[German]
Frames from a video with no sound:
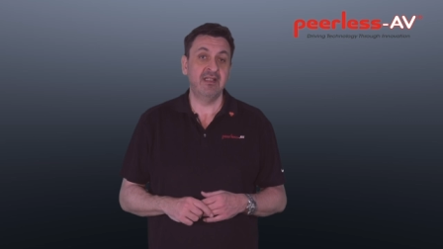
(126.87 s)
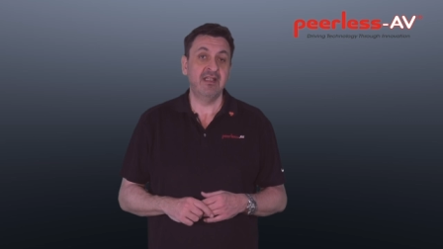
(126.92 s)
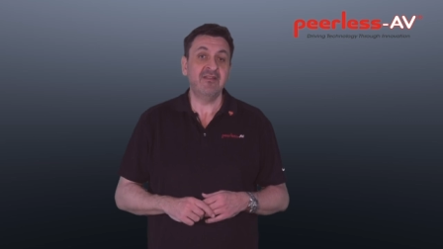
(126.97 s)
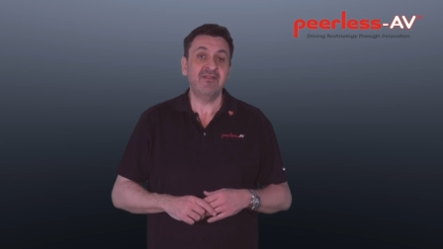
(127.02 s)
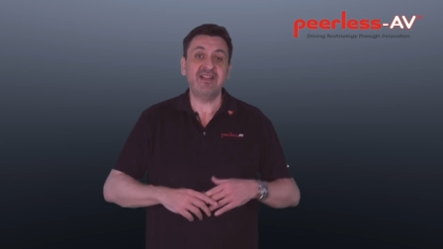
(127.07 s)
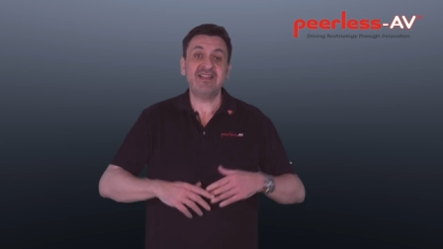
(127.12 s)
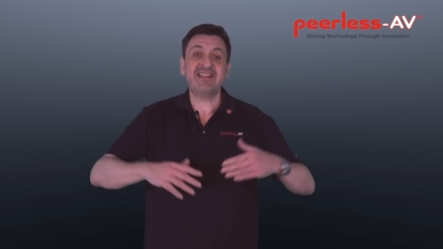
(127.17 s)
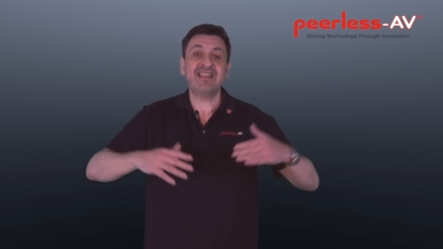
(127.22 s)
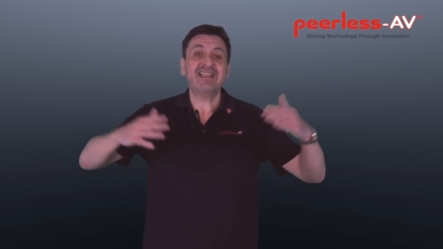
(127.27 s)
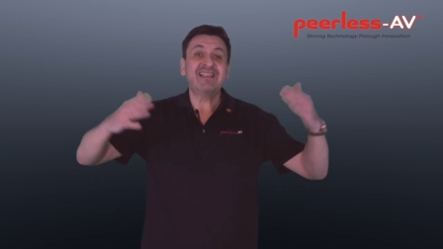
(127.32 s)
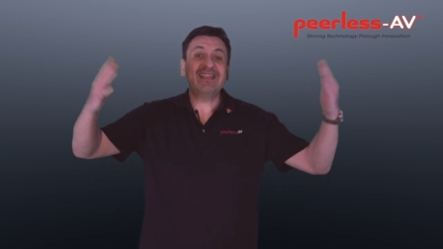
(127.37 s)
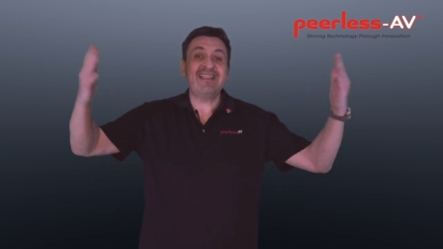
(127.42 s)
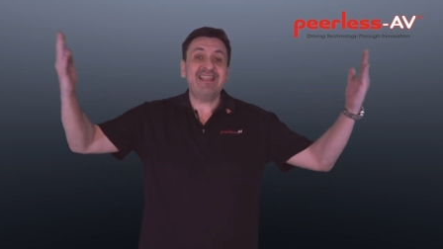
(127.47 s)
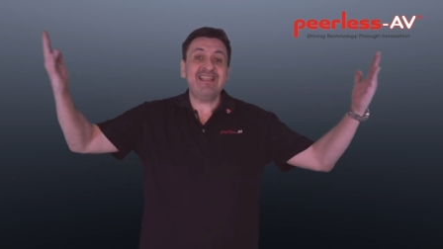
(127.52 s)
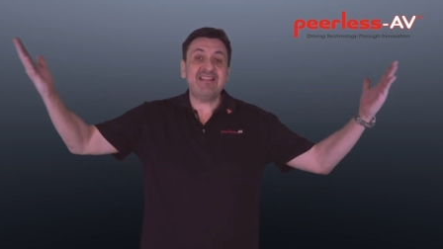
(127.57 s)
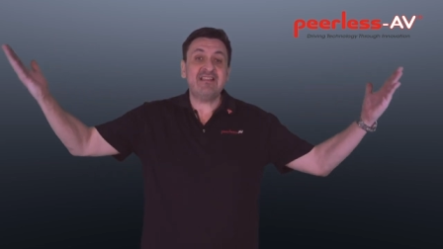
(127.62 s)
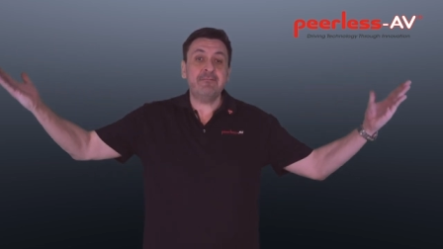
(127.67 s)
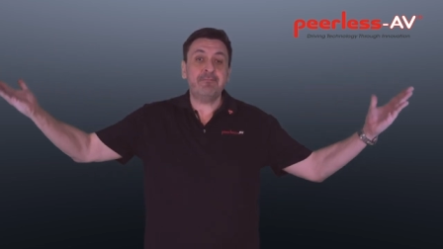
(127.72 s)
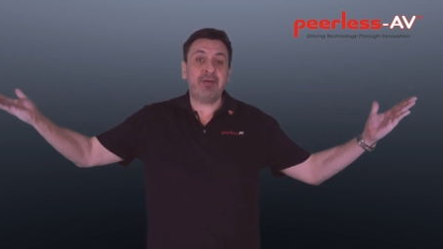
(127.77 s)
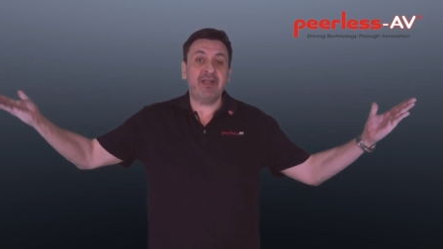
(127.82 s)
Wenn Sie ein
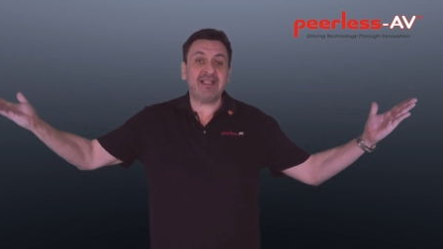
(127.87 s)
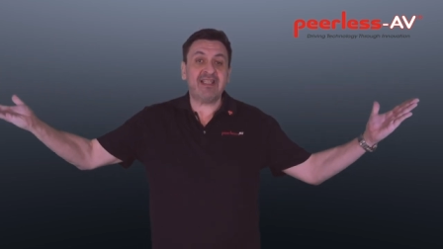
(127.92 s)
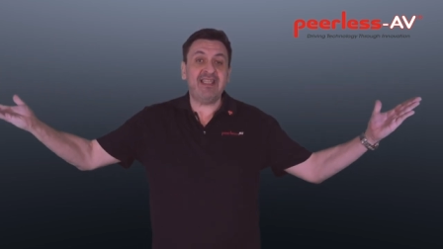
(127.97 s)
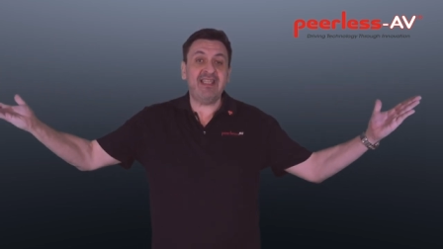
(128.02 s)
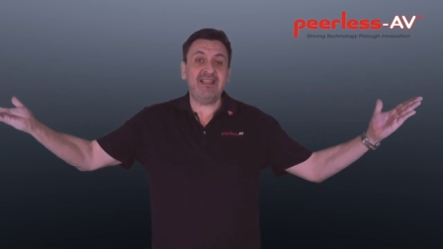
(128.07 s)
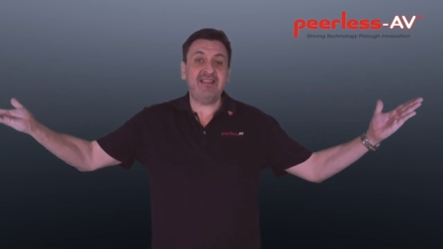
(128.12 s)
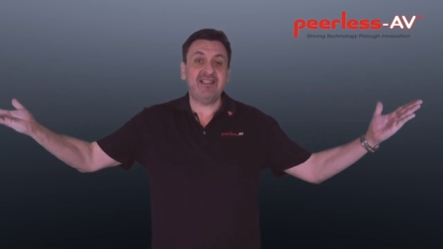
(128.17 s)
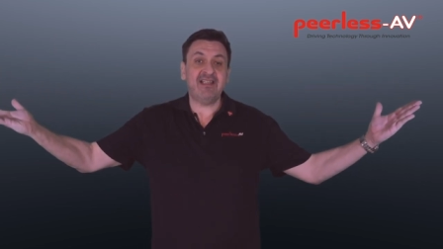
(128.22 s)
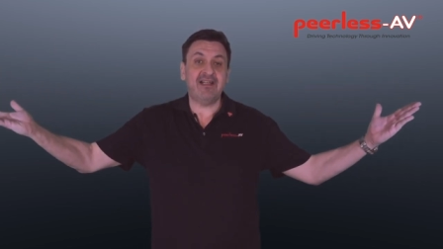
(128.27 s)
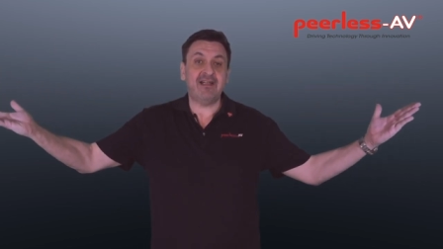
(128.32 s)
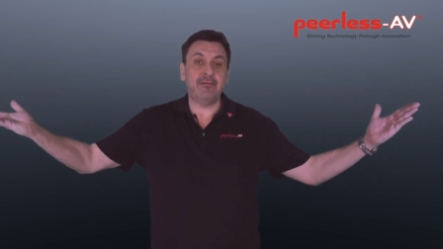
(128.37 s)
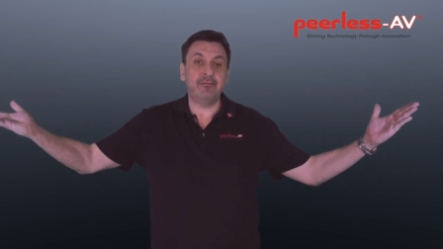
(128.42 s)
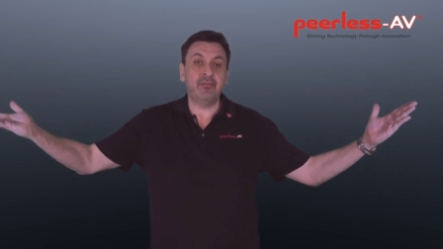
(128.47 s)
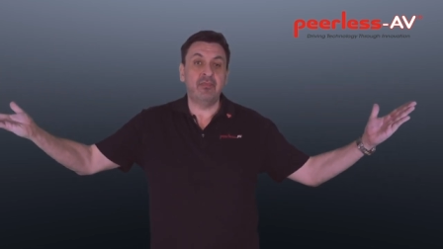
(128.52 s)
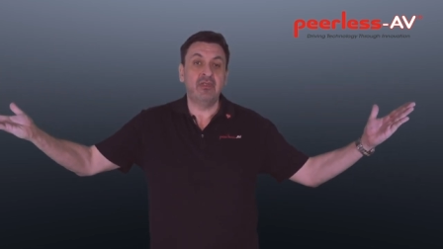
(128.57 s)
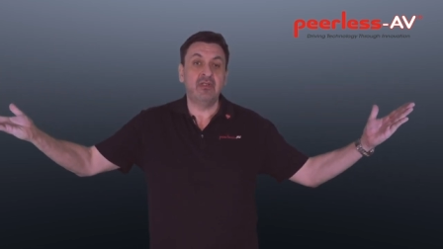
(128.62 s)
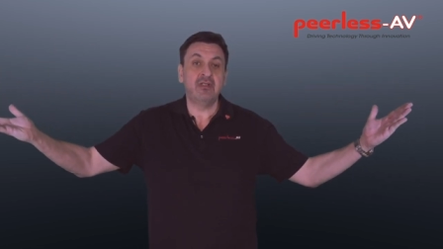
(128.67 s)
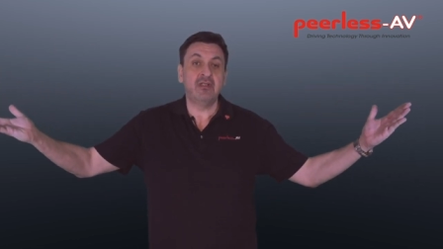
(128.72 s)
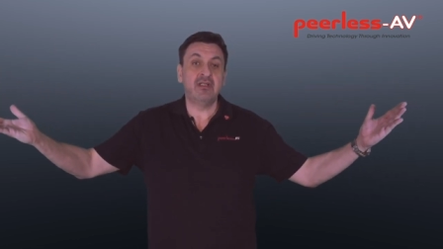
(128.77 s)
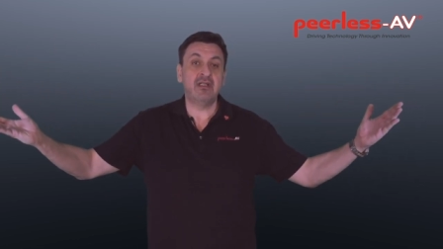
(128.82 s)
Riesenpaket haben,
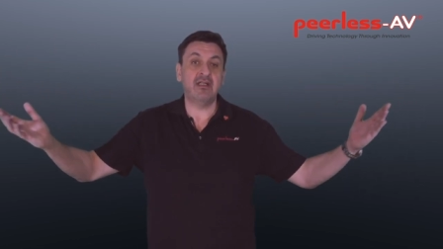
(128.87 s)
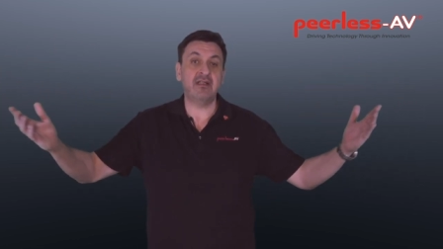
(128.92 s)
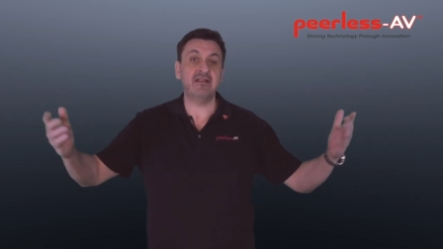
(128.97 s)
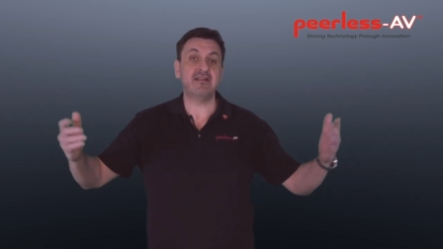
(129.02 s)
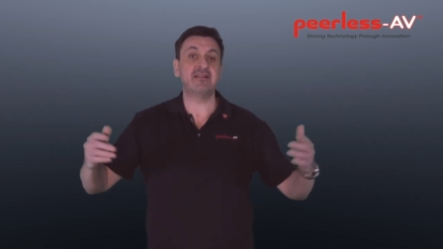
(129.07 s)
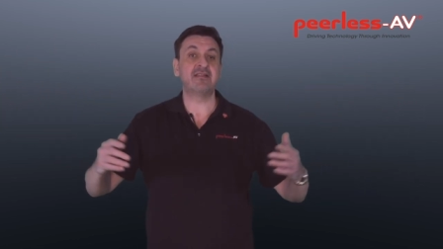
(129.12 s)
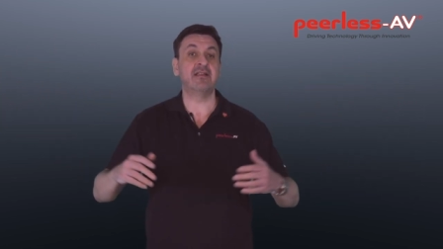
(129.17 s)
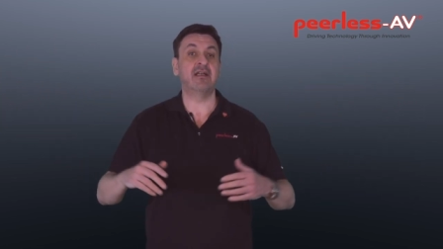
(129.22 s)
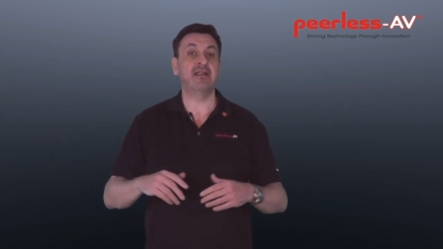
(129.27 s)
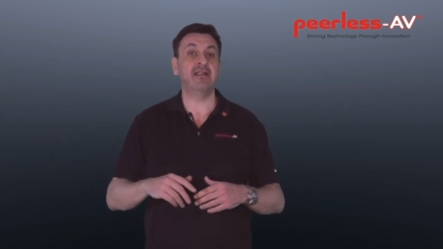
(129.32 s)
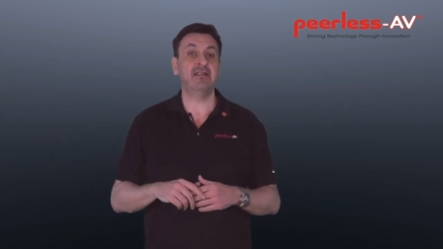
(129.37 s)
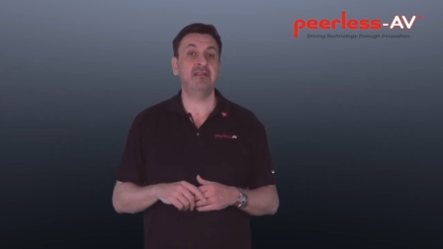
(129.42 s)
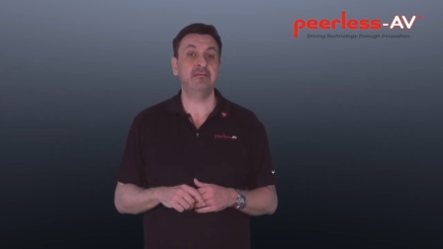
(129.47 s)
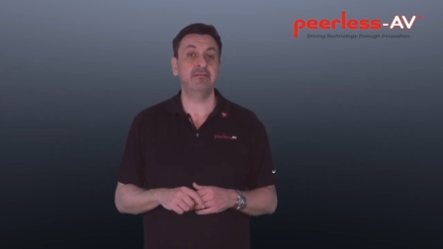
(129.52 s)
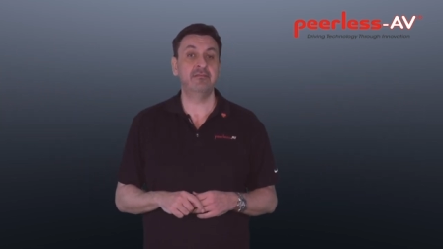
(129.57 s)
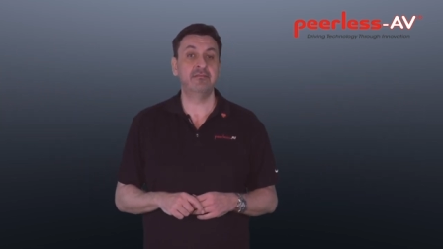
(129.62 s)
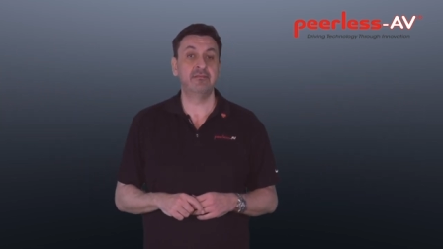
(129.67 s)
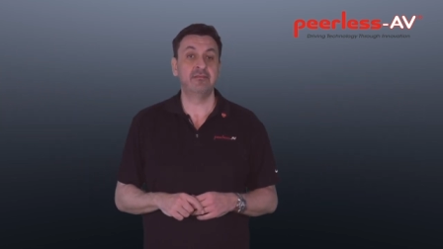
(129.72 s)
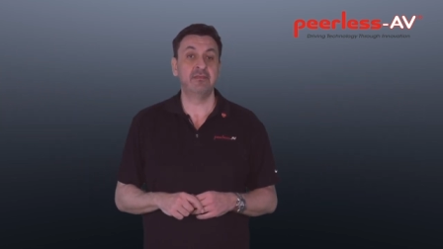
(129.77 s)
kann es sein,